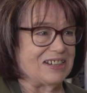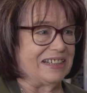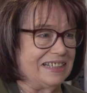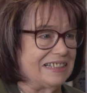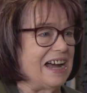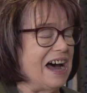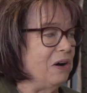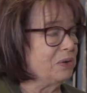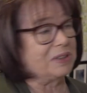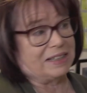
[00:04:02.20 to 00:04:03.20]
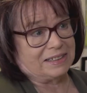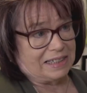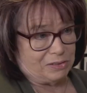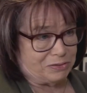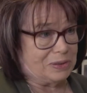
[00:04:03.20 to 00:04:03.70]
ständig da und alle
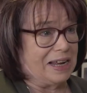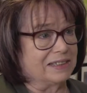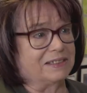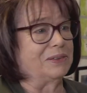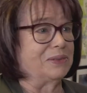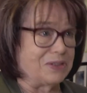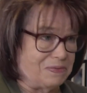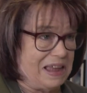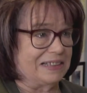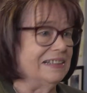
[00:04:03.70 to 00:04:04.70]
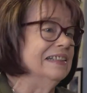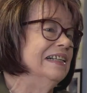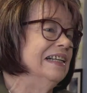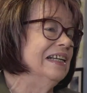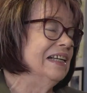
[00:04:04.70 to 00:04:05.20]
Telefonate und so weiter.
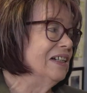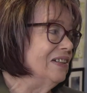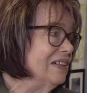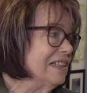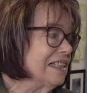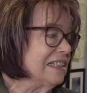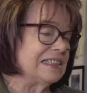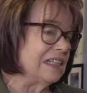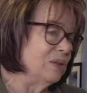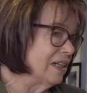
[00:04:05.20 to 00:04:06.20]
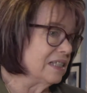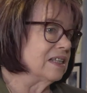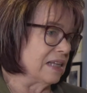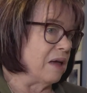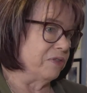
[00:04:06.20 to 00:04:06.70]
Und dadurch ist
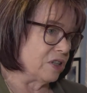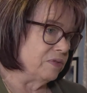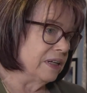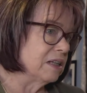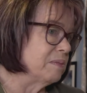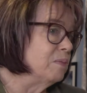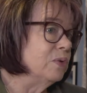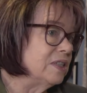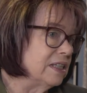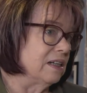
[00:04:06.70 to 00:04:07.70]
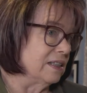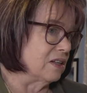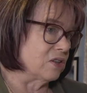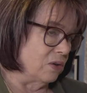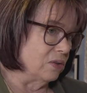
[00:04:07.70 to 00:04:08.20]
es einfach schwierig. Man muss sich halt
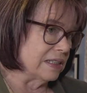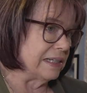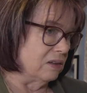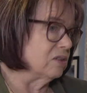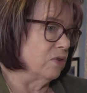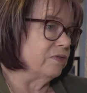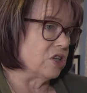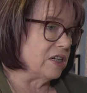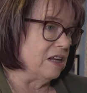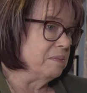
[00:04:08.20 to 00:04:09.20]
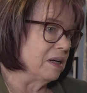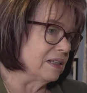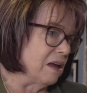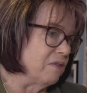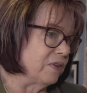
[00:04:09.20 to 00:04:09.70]
als Künstler, und so verstehe ich mich
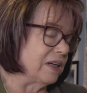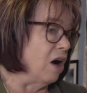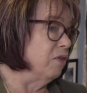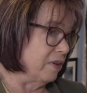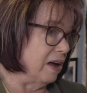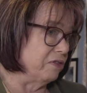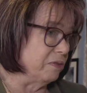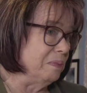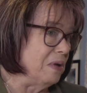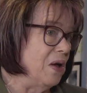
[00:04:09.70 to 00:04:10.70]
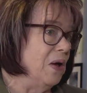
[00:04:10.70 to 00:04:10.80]
halt einfach, aufraffen